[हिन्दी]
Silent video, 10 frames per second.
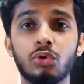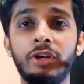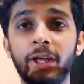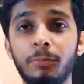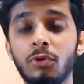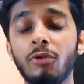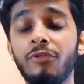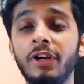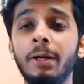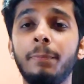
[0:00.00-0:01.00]
सो डेप्थ ऑफ
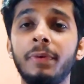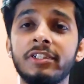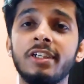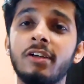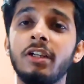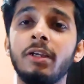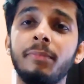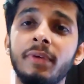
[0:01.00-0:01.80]
फील्ड बेसिकली